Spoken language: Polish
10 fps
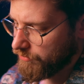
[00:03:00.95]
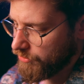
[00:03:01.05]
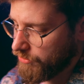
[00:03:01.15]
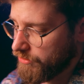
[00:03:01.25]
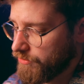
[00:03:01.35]
No
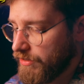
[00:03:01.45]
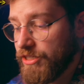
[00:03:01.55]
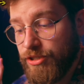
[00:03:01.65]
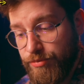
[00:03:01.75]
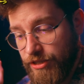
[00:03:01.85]
i to jest o wiele
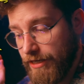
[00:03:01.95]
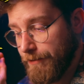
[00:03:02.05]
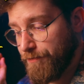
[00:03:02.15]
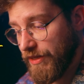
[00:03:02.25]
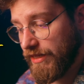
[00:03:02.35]
szybciej,
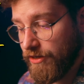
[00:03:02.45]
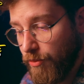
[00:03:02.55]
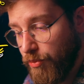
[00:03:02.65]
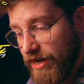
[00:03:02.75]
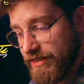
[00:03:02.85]
dlatego
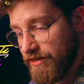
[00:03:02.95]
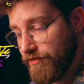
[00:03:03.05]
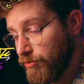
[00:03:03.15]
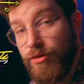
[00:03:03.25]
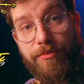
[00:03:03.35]
polecam
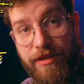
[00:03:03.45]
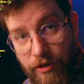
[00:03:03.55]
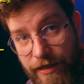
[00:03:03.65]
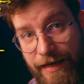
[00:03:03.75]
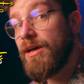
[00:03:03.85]
Wam tą
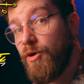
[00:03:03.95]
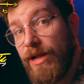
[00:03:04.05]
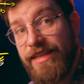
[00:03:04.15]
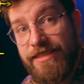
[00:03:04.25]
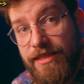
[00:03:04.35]
metodę.
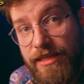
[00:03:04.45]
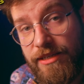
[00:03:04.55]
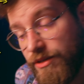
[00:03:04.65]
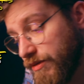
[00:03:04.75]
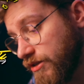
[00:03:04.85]
Kolejne zadania
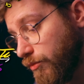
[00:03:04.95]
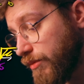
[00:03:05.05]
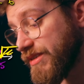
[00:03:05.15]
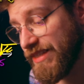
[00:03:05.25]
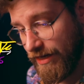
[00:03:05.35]
sobie
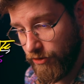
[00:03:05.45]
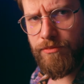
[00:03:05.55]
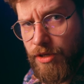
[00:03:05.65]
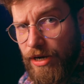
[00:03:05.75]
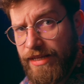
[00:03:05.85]
zrobimy z tego.
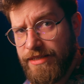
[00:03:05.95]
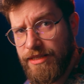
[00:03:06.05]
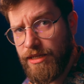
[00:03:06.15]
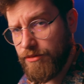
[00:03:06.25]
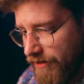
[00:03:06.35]
Kolejne
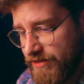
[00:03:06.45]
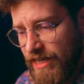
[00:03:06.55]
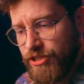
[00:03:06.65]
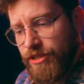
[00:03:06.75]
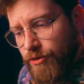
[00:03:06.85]
zadanie.
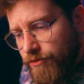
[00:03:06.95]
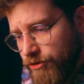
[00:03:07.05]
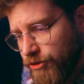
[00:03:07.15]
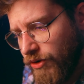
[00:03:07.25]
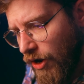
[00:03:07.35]
Wskaż
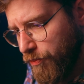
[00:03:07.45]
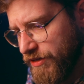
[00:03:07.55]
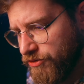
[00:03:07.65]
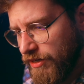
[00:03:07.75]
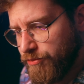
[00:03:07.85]
nierówność, która
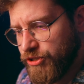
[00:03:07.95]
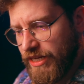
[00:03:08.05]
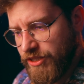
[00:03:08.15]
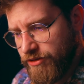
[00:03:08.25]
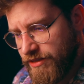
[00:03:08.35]
opisuje
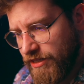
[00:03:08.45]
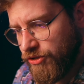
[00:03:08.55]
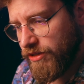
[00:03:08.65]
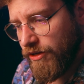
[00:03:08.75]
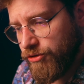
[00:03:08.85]
przedział
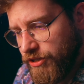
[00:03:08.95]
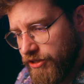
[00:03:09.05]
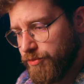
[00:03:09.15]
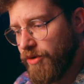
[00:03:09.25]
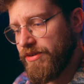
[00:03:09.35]
zaznaczony na osi
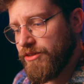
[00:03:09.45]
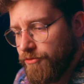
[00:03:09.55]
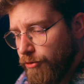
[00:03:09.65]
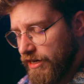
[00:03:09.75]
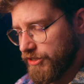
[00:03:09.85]
liczbowej. No
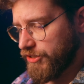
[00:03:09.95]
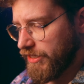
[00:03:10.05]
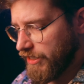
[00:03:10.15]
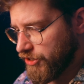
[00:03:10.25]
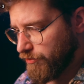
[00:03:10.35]

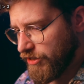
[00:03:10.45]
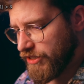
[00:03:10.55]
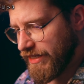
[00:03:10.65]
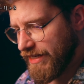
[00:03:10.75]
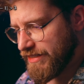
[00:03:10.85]
właśnie, jeżeli
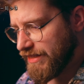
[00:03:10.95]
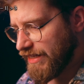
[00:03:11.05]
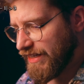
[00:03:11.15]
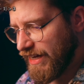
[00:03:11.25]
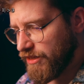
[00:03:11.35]
macie takie
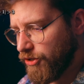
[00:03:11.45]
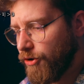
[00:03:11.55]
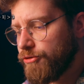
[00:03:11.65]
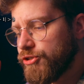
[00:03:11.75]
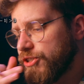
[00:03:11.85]
zadanie jak
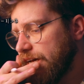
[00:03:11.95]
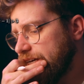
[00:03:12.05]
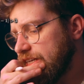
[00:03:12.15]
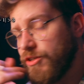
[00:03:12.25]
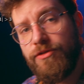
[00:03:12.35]
to,
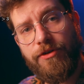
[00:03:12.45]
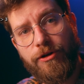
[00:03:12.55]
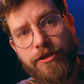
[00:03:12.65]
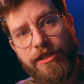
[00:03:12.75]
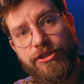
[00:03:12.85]
że jest
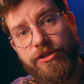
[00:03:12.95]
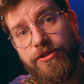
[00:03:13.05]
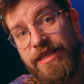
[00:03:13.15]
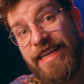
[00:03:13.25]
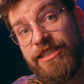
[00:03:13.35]
odwrotnie, czyli
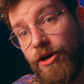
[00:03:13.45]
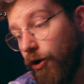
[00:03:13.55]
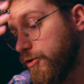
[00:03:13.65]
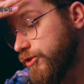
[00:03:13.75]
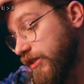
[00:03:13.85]
dostajecie
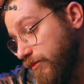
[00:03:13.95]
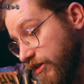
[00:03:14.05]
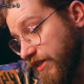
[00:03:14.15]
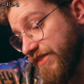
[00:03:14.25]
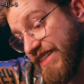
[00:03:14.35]
oś i
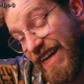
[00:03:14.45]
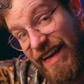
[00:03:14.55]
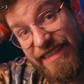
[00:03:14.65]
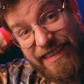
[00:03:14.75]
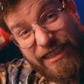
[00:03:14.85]
macie
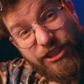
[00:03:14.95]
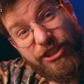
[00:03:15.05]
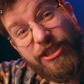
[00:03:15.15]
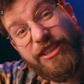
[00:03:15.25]
wskazać